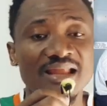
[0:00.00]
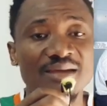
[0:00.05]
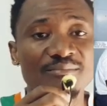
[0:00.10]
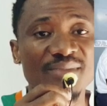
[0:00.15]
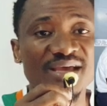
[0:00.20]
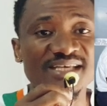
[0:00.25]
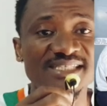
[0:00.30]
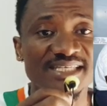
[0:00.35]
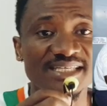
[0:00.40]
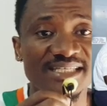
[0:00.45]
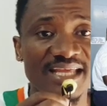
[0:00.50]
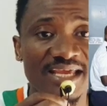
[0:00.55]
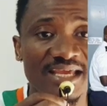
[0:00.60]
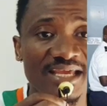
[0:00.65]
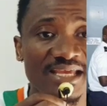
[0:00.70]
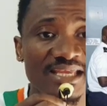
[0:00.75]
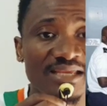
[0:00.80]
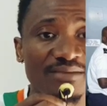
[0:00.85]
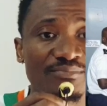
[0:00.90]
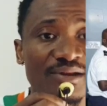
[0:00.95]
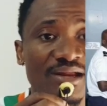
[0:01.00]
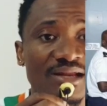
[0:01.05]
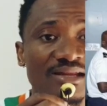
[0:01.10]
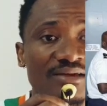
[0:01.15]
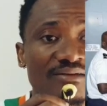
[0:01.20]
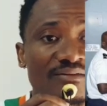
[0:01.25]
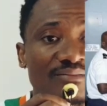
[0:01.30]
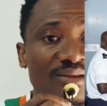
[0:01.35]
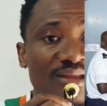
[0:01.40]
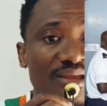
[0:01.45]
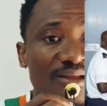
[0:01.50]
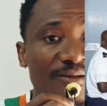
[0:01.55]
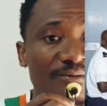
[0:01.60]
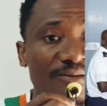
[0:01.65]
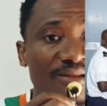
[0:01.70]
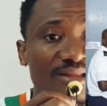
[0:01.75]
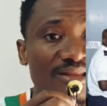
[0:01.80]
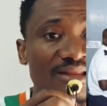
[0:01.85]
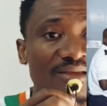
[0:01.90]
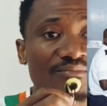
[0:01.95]
mercenaires, il prend les,
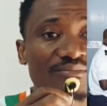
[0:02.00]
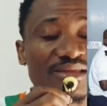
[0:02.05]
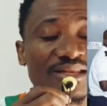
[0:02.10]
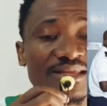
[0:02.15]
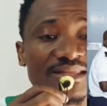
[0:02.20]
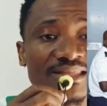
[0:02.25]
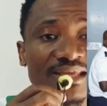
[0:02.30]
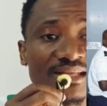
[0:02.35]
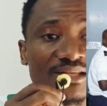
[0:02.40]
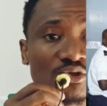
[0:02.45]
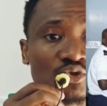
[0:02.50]
militaires